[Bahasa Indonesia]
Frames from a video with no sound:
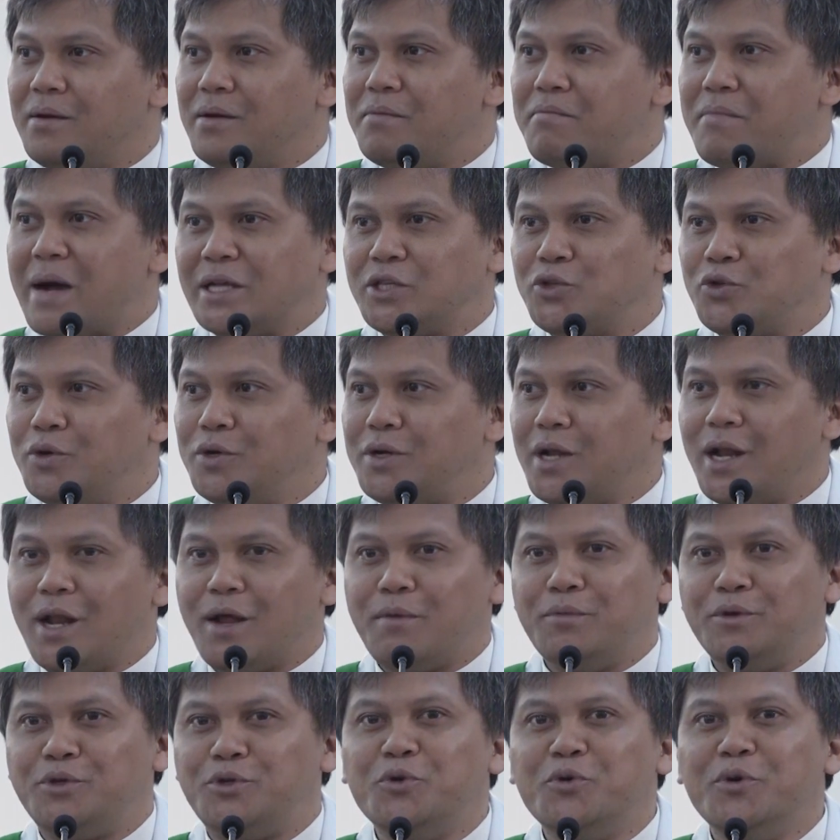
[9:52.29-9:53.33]
masuk
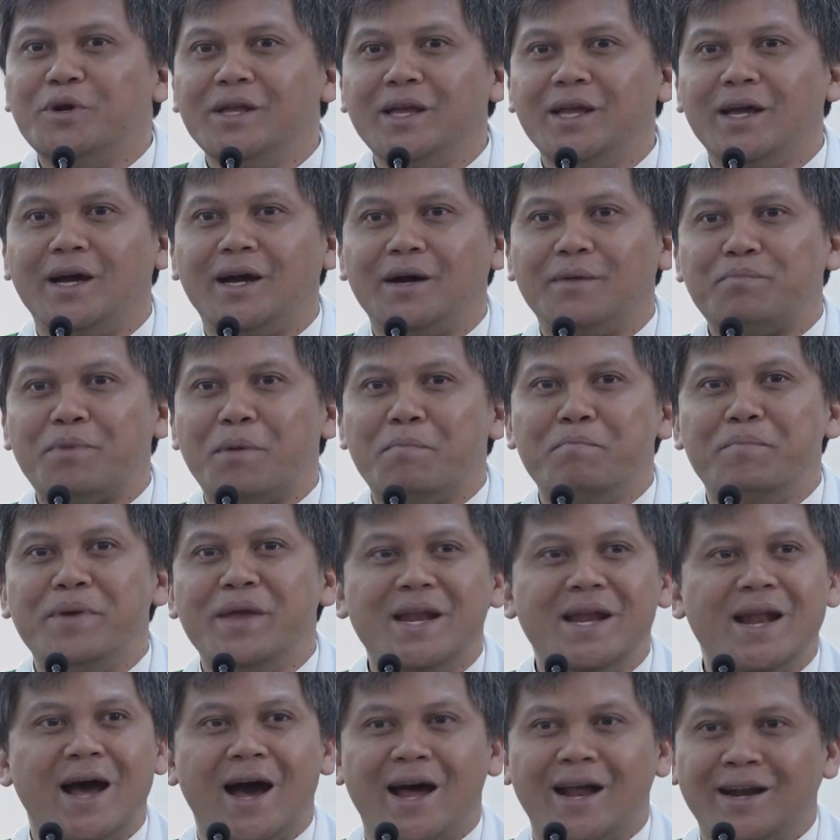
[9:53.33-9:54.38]
dalam dunia
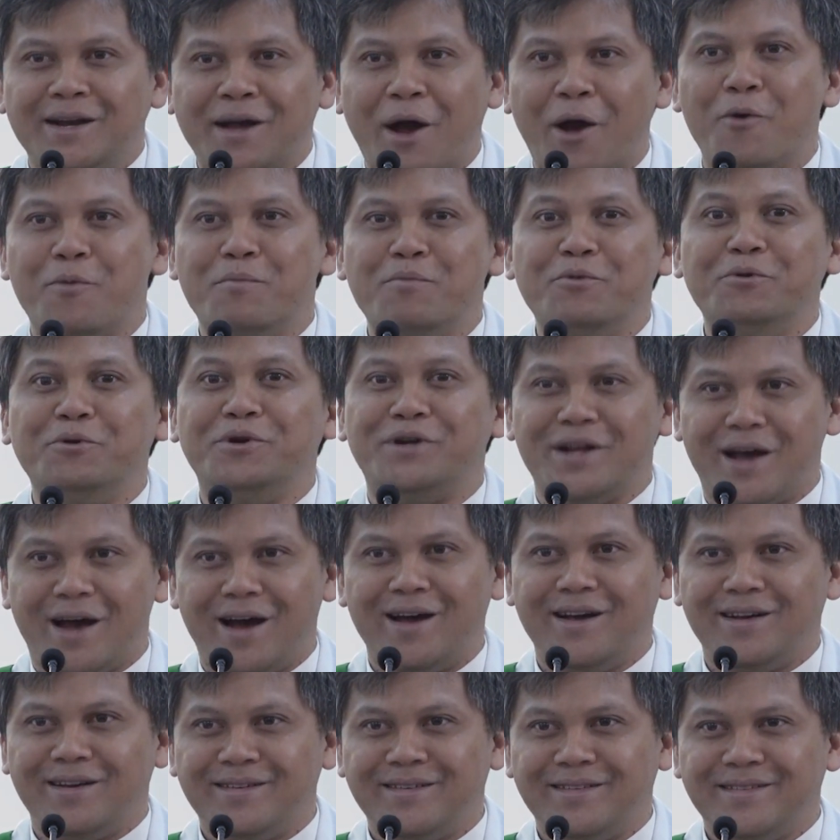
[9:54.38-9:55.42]
pembinaan kaum
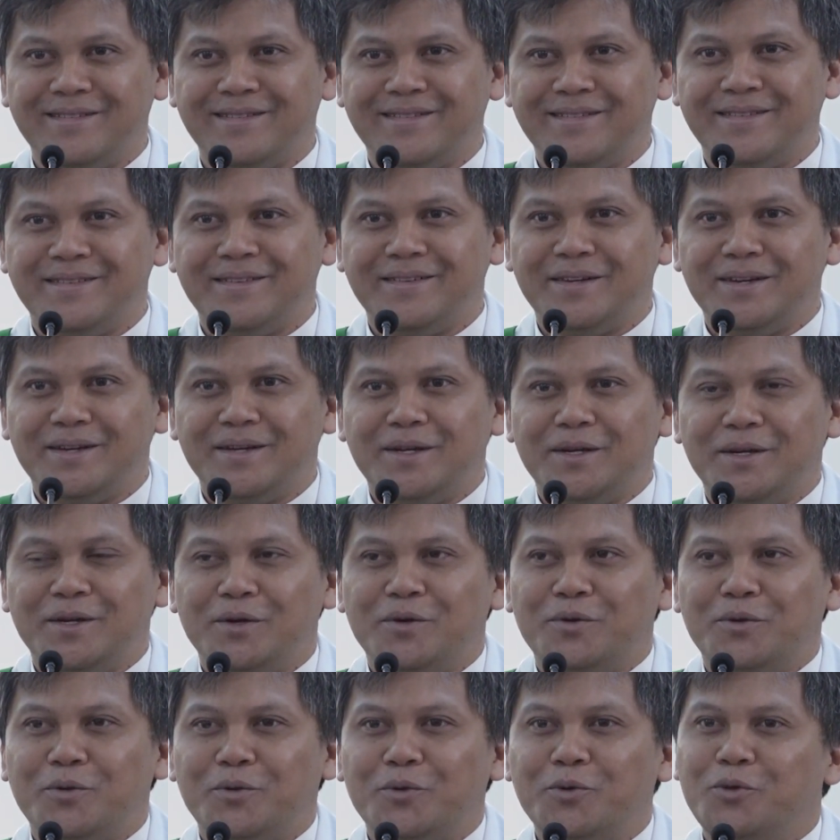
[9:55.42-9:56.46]
muda
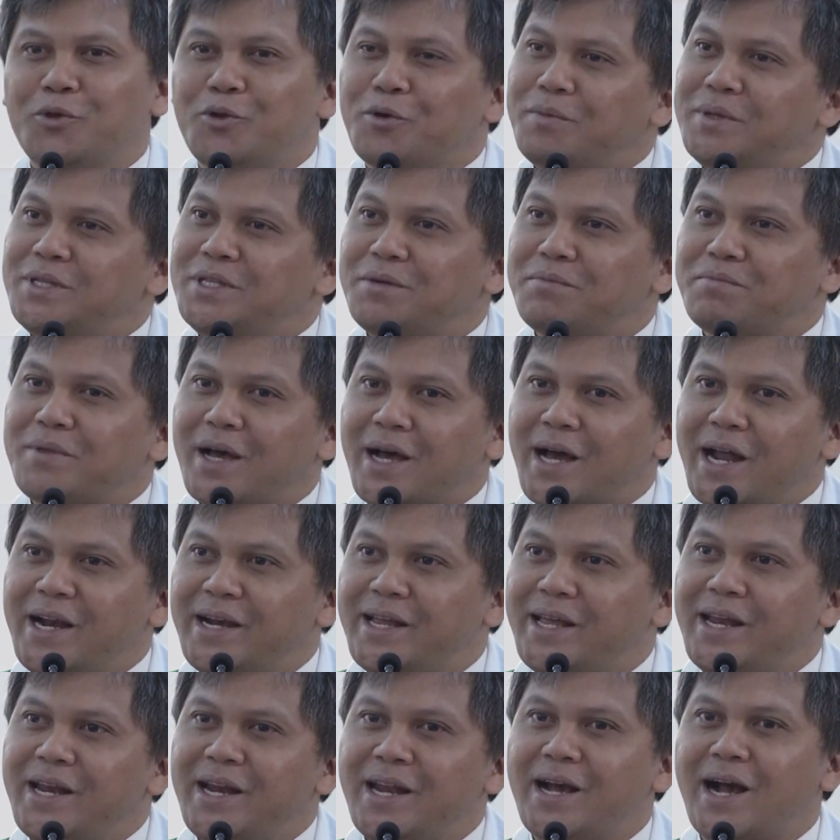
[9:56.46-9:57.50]
untuk
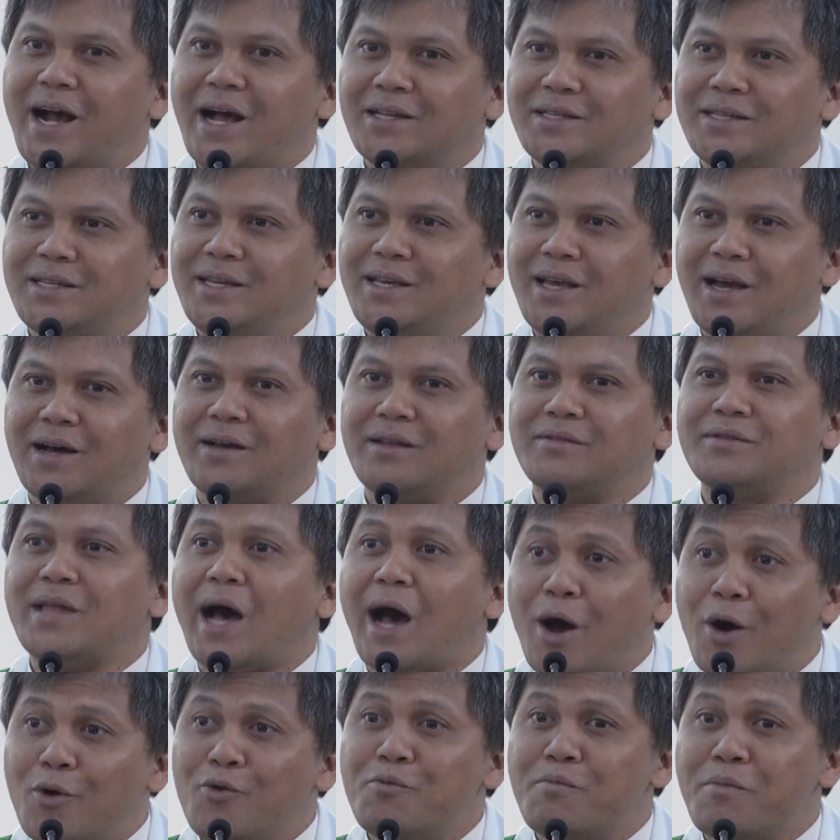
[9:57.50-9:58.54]
menciptakan generasi yang
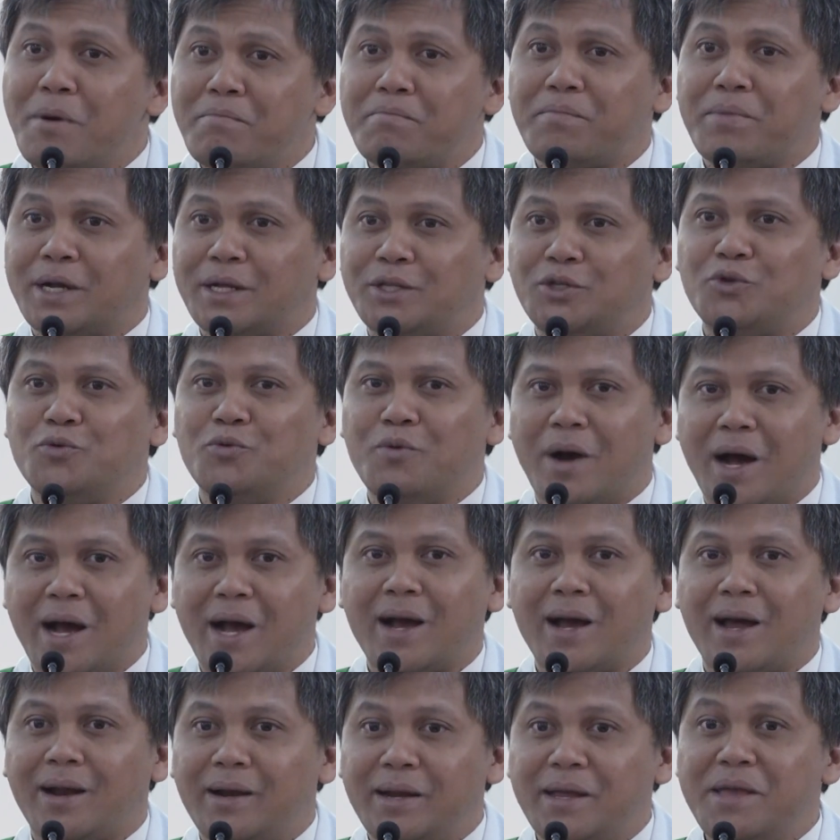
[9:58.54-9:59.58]
tahu
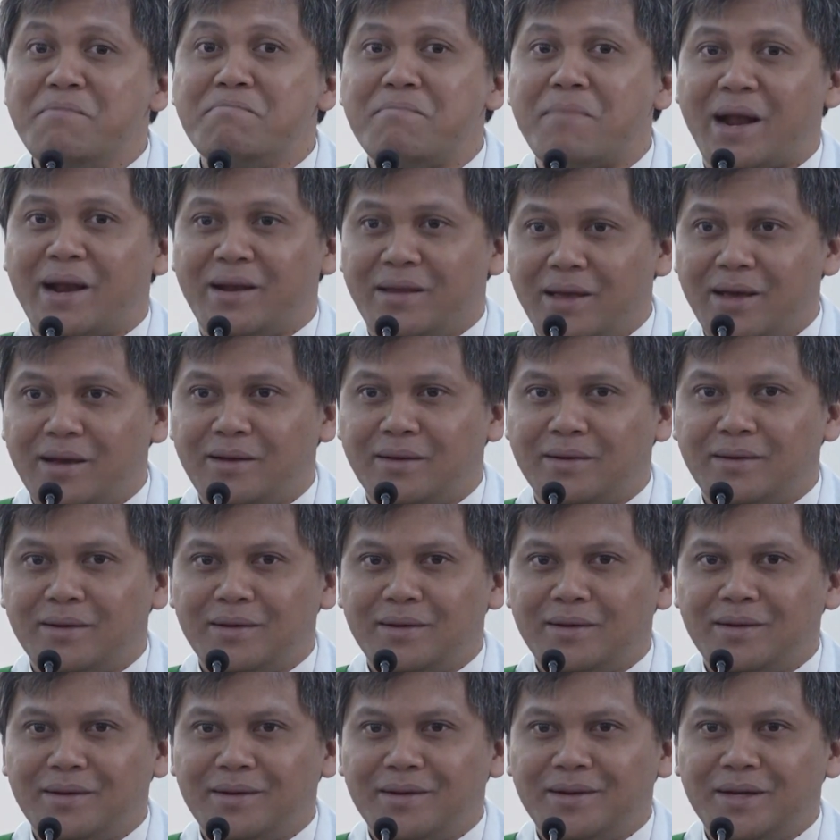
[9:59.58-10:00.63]
memperjuangkan imannya
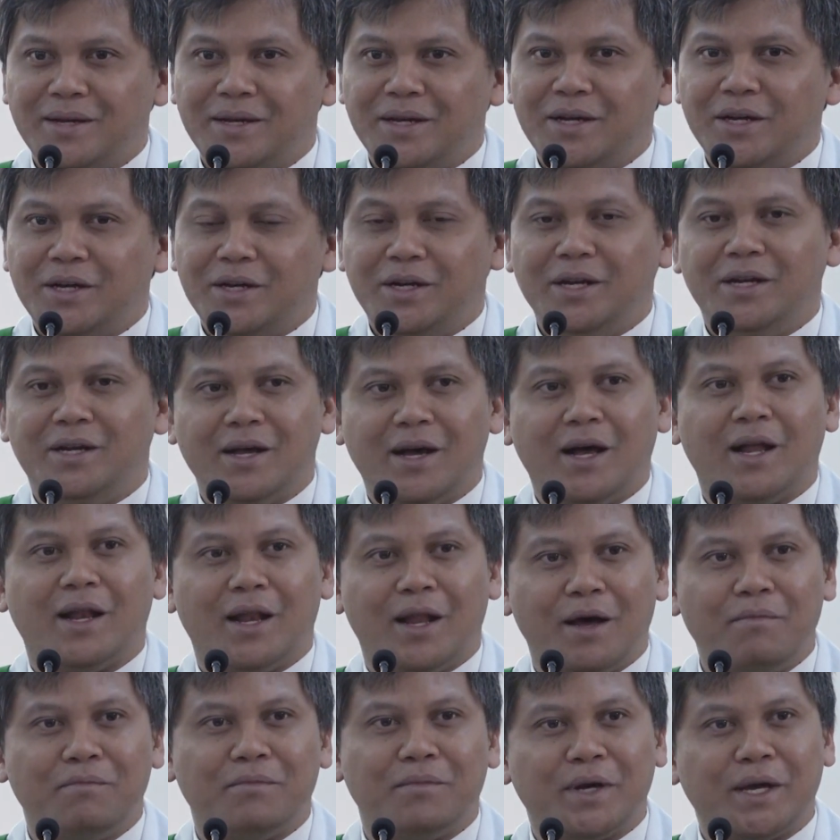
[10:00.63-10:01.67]
di
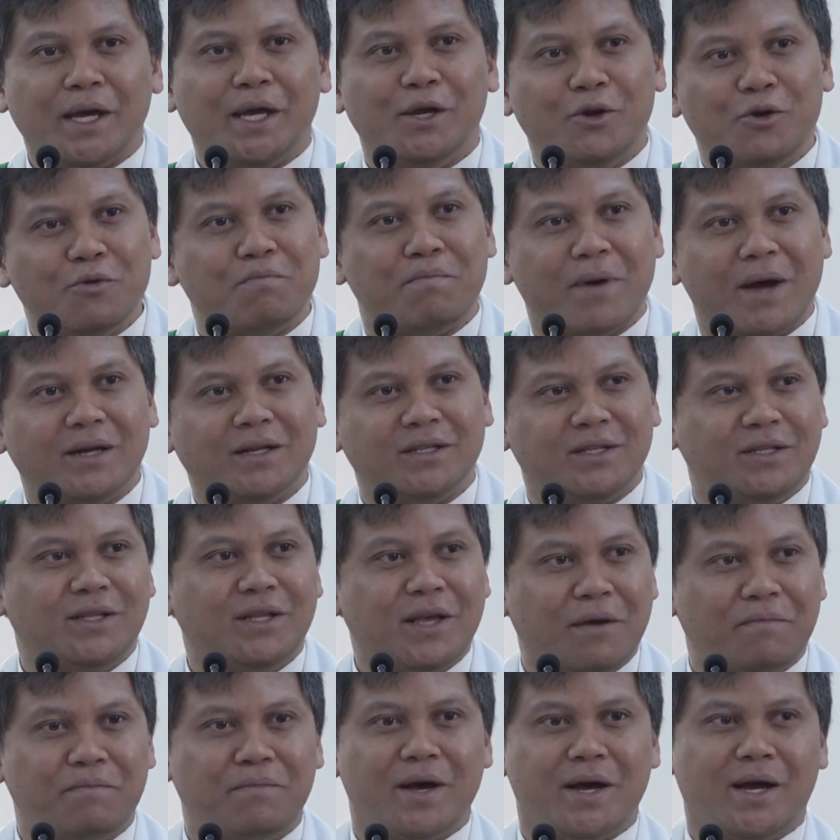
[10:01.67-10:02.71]
dalam kehidupan
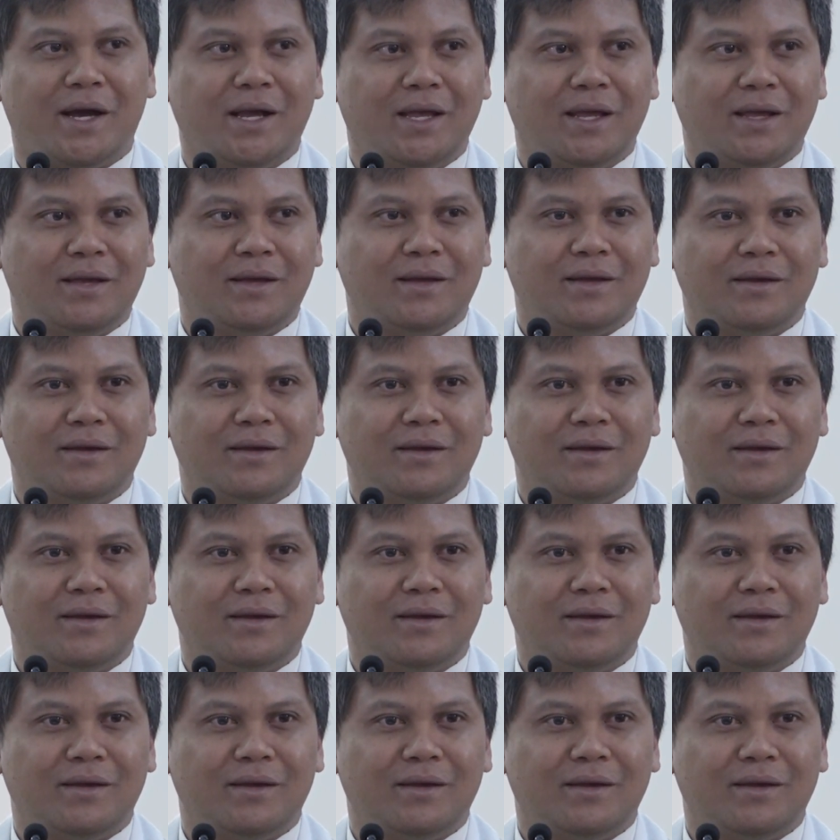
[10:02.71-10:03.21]
setiap hari.